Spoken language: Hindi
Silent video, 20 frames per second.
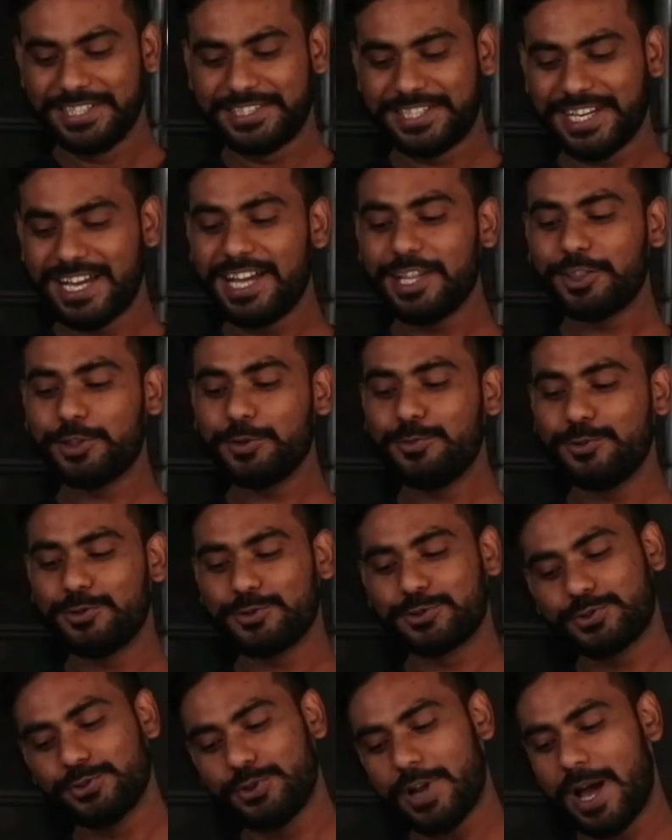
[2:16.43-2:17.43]
जहाँ तुम
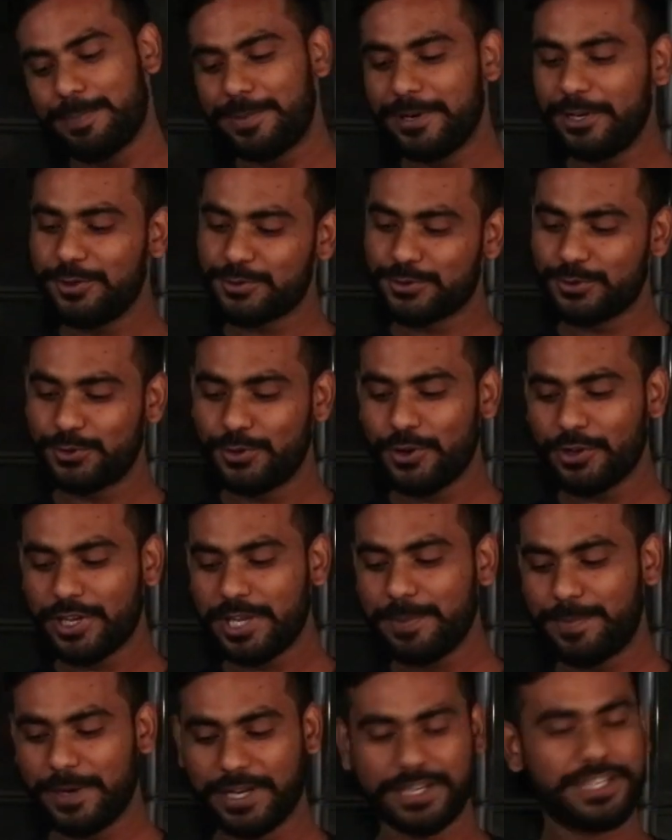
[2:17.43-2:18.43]
उसूल अपने उसूलों
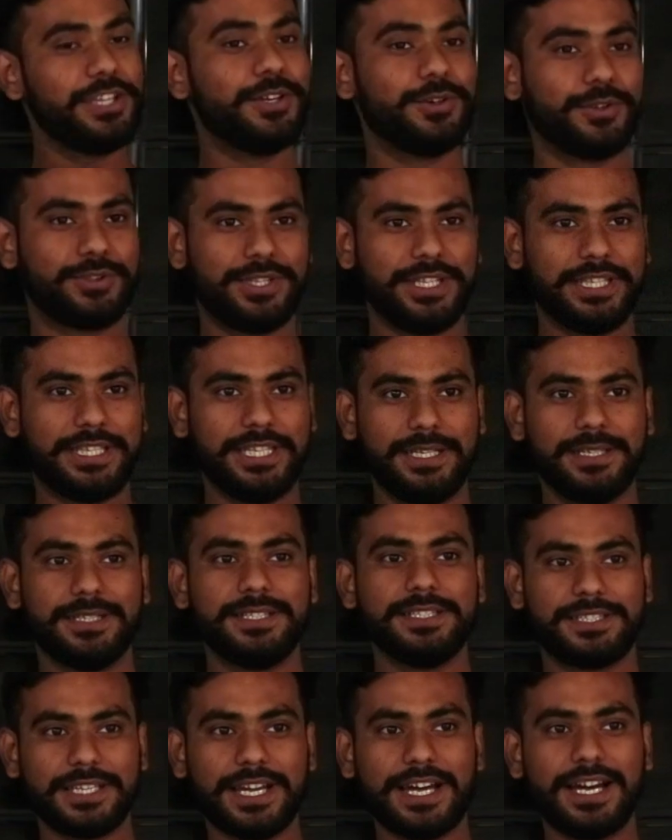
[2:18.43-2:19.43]
की पक्की होती थी
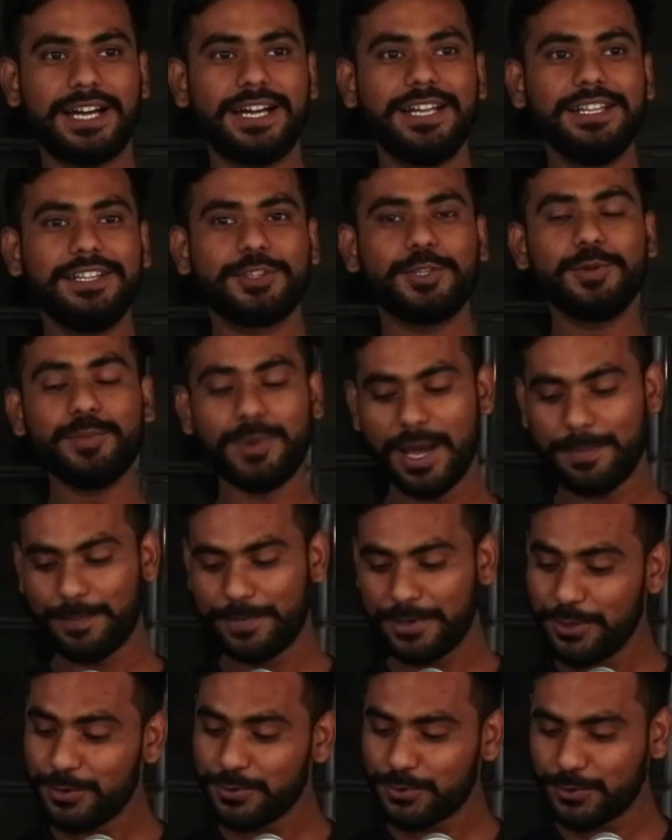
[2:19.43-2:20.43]
जहाँ तुम
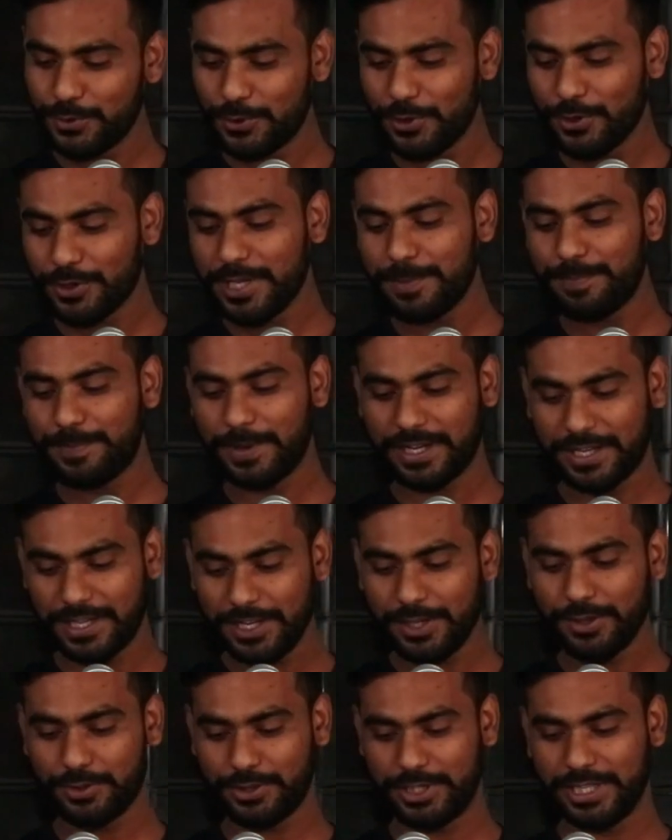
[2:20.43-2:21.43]
अपने उसूलों की
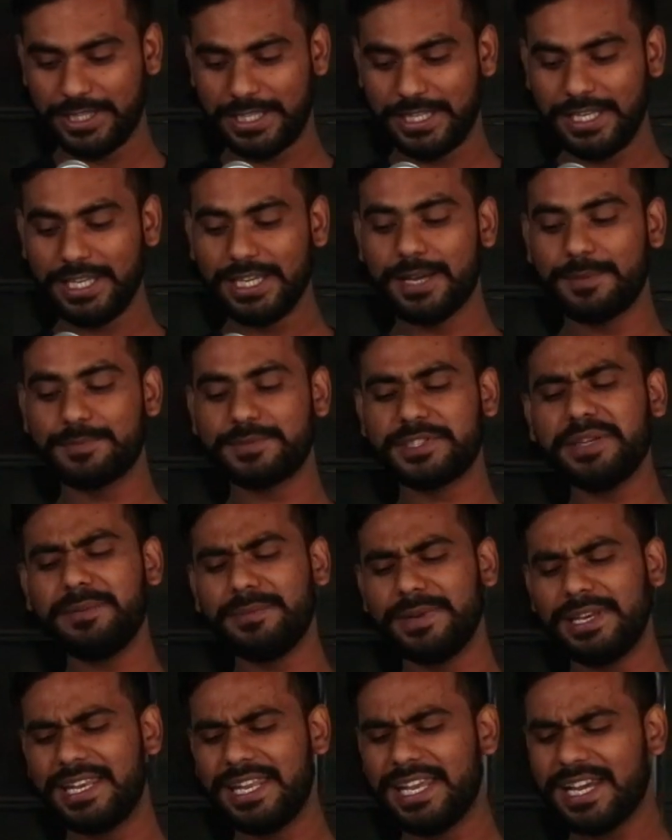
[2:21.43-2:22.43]
पक्की होती थी हमसे
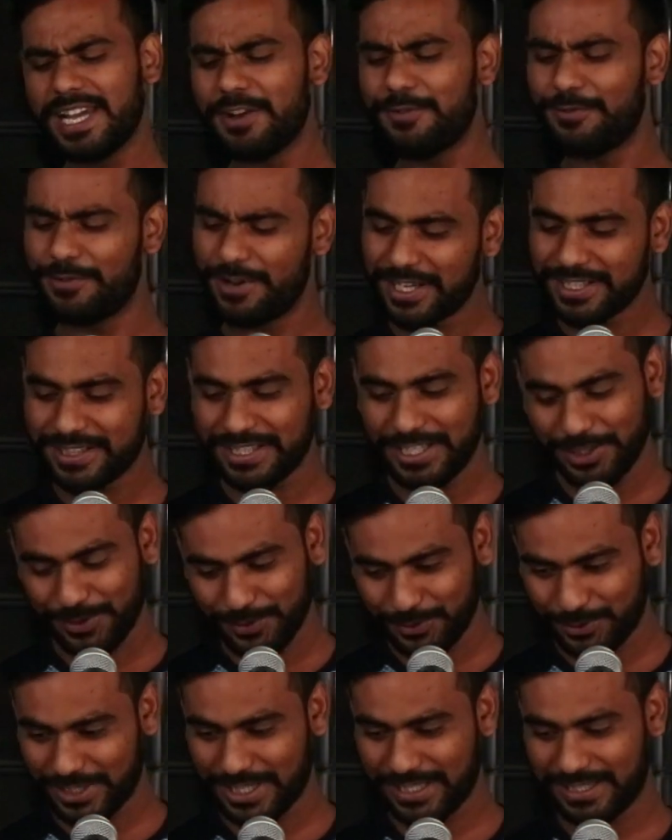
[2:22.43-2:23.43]
मिलने का वक्त नहीं
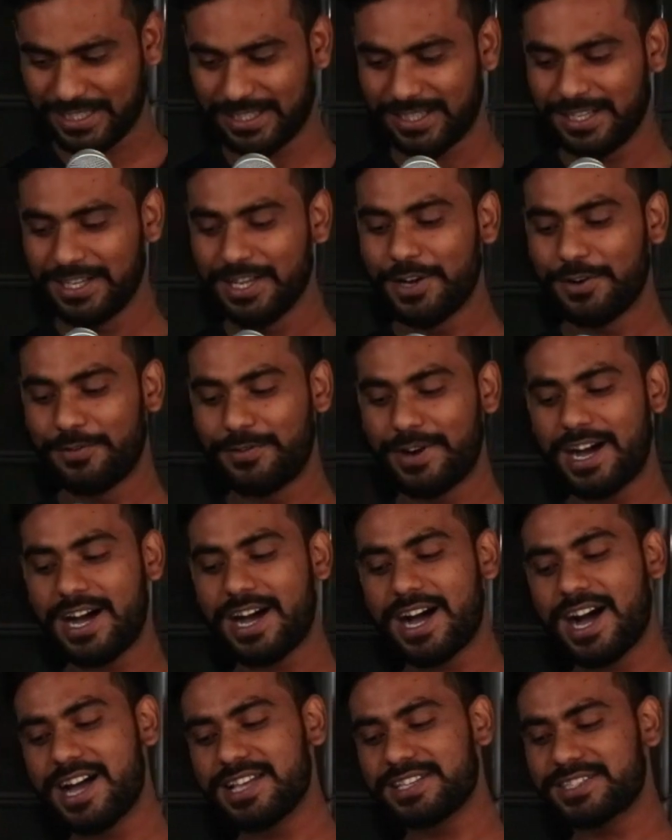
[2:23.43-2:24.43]
होता था वहाँ
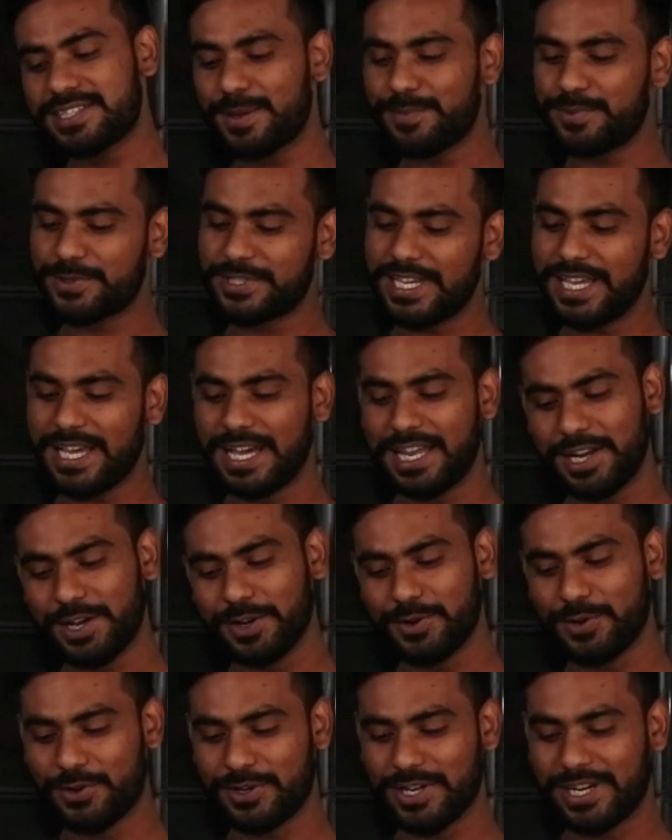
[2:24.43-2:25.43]
आज सबसे
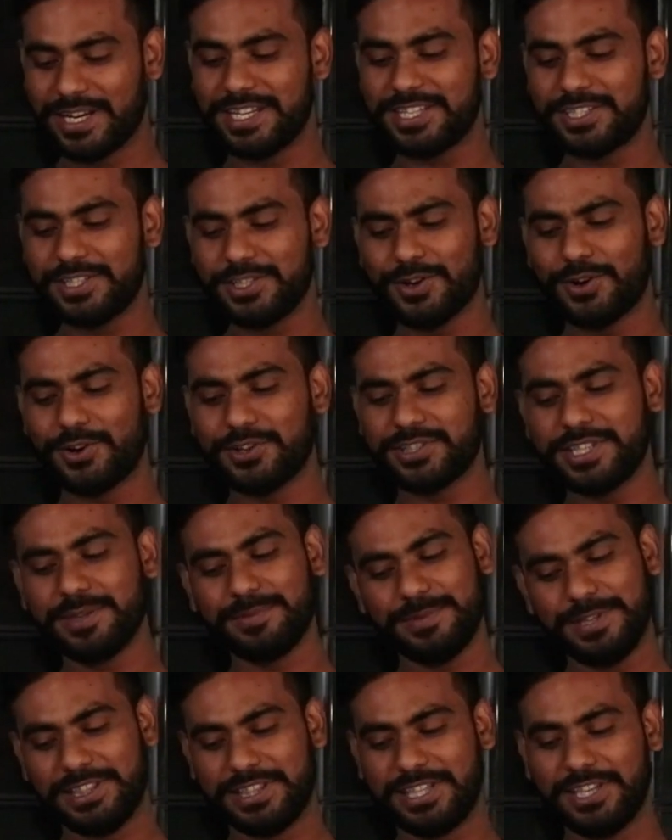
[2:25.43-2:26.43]
अलग होकर किसी और से
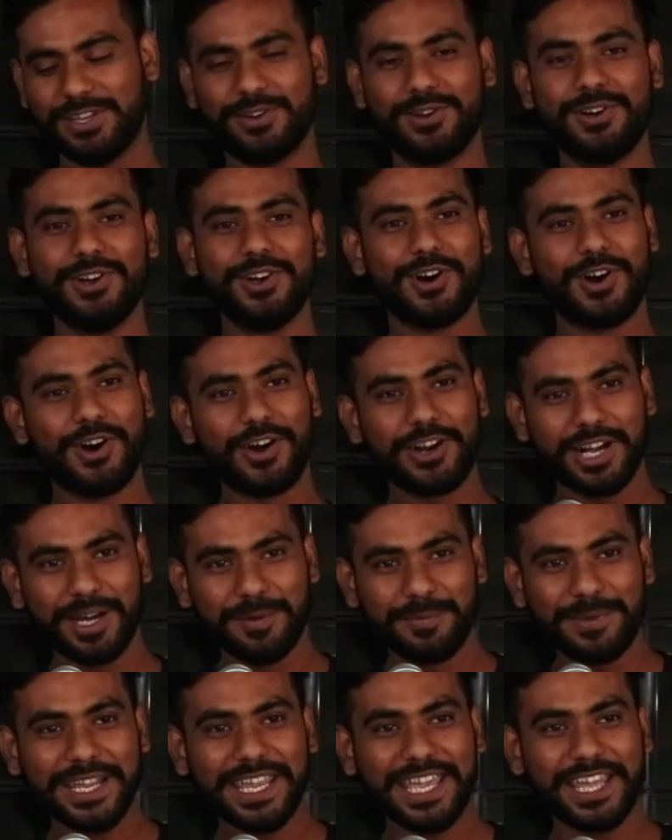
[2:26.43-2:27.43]
मिलती हो और
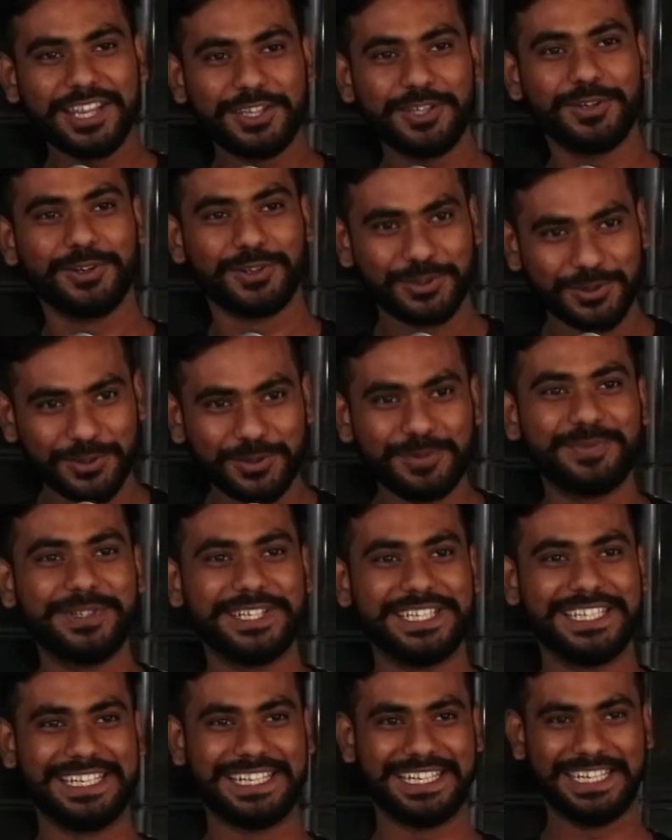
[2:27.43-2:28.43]
हमें कहती हो तुम
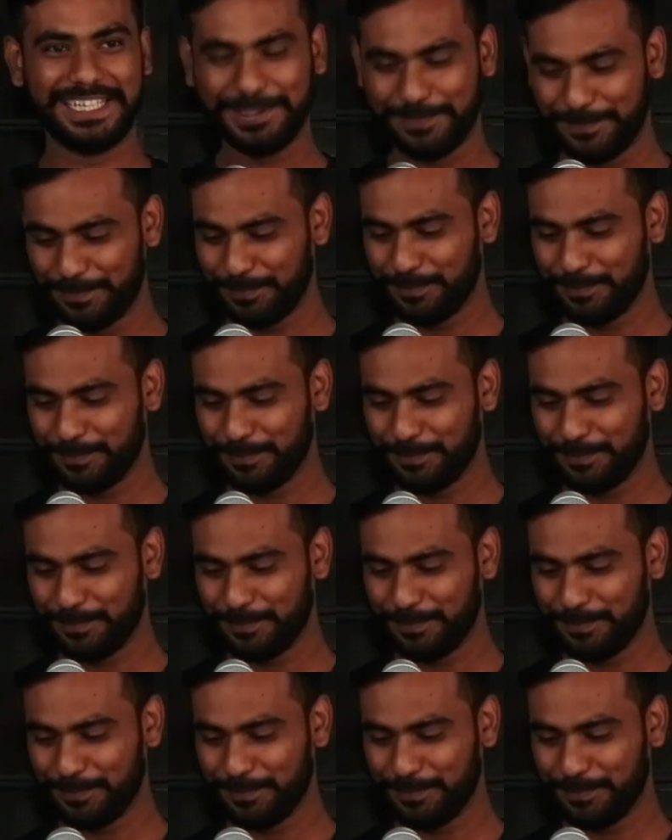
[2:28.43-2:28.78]
बदल गए